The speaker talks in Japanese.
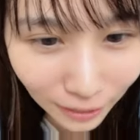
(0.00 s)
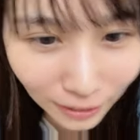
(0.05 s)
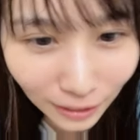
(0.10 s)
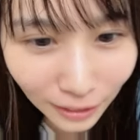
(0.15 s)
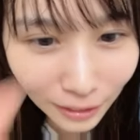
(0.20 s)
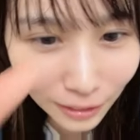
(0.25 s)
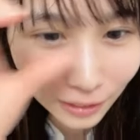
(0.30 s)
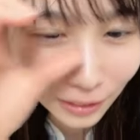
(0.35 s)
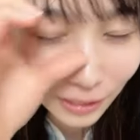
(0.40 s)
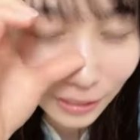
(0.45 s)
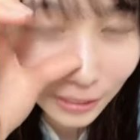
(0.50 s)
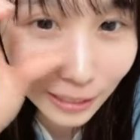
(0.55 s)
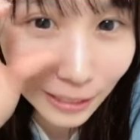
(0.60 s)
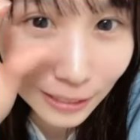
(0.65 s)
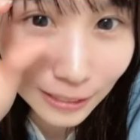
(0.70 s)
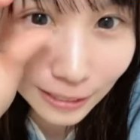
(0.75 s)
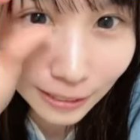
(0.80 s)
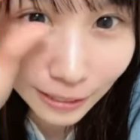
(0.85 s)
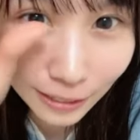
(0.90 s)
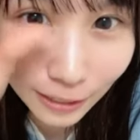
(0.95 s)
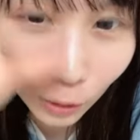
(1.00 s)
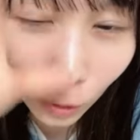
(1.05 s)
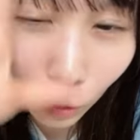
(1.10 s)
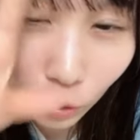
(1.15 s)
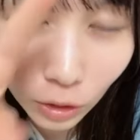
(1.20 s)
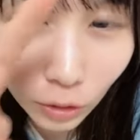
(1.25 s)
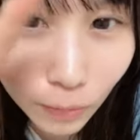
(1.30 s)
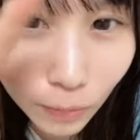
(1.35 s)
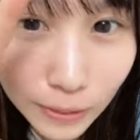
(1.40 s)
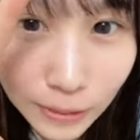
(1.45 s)
ありがとうちりんさん黄色の
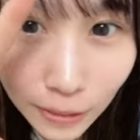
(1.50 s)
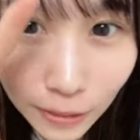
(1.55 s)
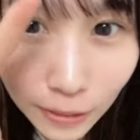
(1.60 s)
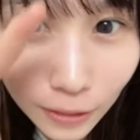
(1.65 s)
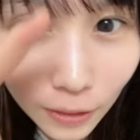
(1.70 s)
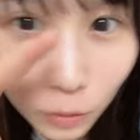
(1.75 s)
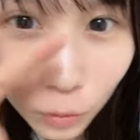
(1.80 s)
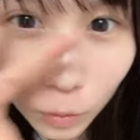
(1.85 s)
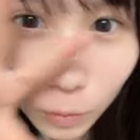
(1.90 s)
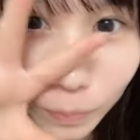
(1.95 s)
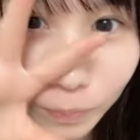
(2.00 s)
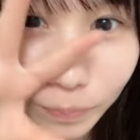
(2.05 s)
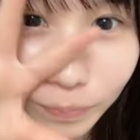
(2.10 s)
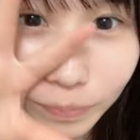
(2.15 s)
だるまさんありがとう